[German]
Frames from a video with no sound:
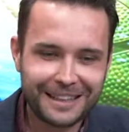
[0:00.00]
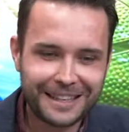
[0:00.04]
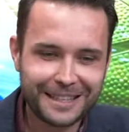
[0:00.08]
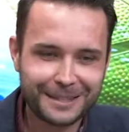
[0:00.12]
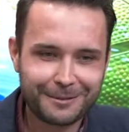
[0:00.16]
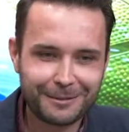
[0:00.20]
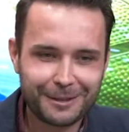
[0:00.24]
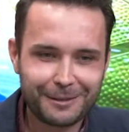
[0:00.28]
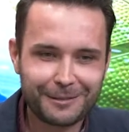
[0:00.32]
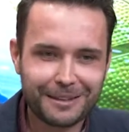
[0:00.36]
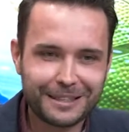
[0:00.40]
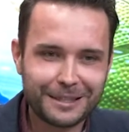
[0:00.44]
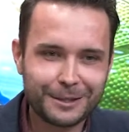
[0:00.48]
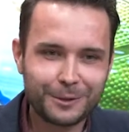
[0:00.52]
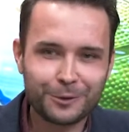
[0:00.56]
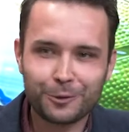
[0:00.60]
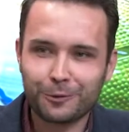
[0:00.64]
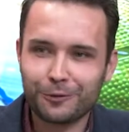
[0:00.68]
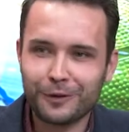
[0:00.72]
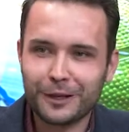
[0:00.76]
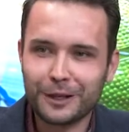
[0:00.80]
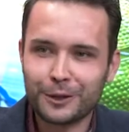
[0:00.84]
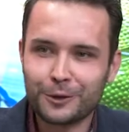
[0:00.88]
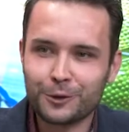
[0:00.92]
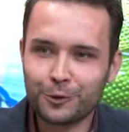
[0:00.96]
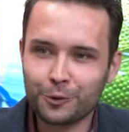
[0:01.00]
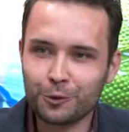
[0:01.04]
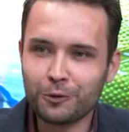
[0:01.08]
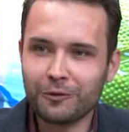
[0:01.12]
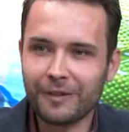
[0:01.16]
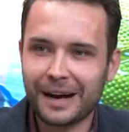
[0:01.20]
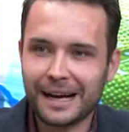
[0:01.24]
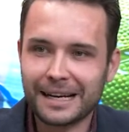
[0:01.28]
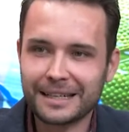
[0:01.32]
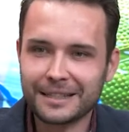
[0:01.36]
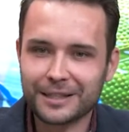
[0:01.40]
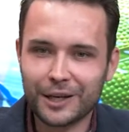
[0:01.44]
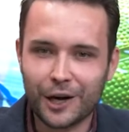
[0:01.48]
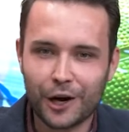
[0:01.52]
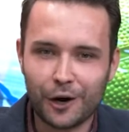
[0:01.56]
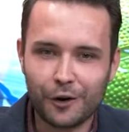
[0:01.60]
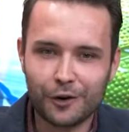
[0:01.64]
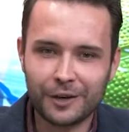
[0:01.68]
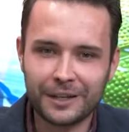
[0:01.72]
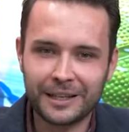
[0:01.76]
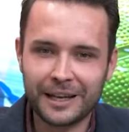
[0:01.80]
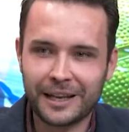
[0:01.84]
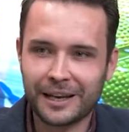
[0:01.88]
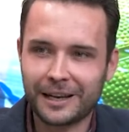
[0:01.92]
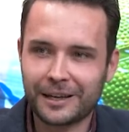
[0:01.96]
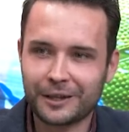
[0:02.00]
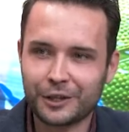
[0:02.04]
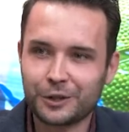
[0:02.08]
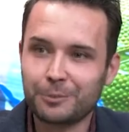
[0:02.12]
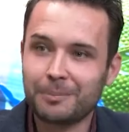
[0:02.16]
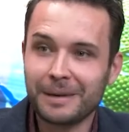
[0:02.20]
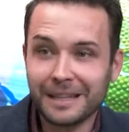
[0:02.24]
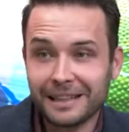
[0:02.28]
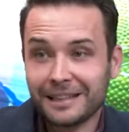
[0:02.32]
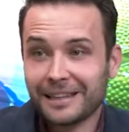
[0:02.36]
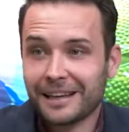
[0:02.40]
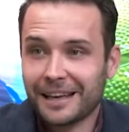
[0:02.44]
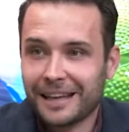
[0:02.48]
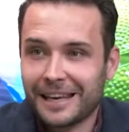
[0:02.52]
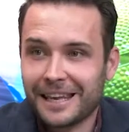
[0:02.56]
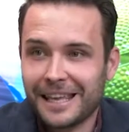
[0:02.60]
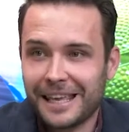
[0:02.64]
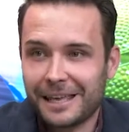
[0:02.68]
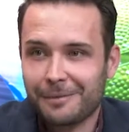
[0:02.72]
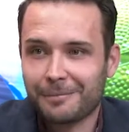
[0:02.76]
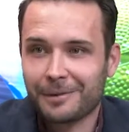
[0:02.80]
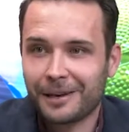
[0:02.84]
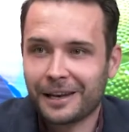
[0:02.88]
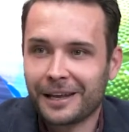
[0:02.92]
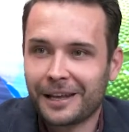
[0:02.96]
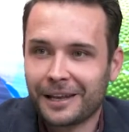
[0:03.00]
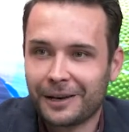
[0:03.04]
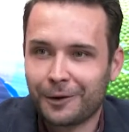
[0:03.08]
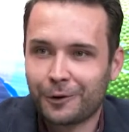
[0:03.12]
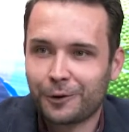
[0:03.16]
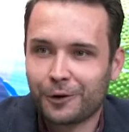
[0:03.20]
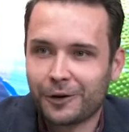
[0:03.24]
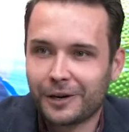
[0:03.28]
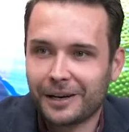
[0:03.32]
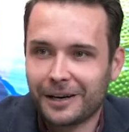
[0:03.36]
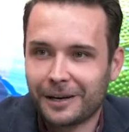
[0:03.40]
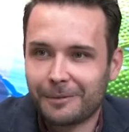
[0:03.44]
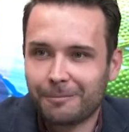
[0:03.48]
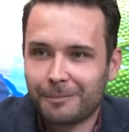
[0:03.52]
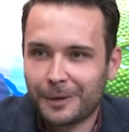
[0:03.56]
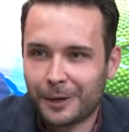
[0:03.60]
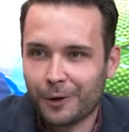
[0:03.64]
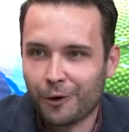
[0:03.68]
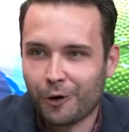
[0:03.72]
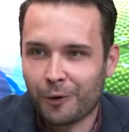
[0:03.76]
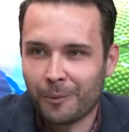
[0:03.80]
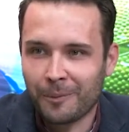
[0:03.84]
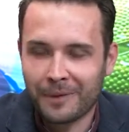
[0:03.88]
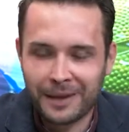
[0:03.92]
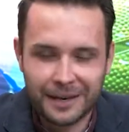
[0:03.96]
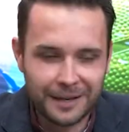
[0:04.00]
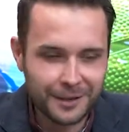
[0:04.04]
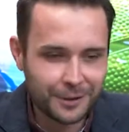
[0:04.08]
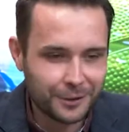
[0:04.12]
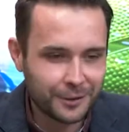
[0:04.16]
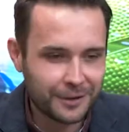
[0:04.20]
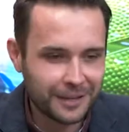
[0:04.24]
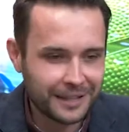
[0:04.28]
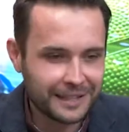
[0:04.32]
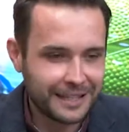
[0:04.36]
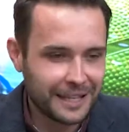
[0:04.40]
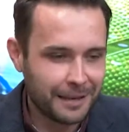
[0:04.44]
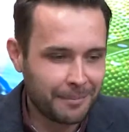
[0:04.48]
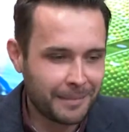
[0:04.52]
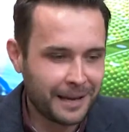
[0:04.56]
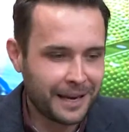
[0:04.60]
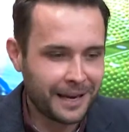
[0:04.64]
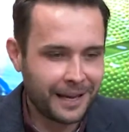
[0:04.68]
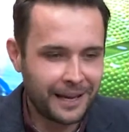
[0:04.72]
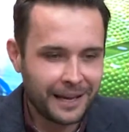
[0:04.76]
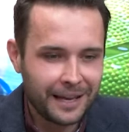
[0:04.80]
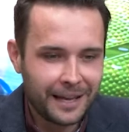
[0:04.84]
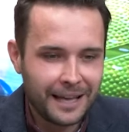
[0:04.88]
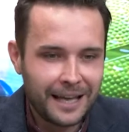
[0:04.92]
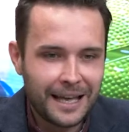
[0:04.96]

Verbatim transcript: dass wir quasi so viel Zuwachs auch in einer späteren Ebene noch äh, bekommen, also nachdem eine,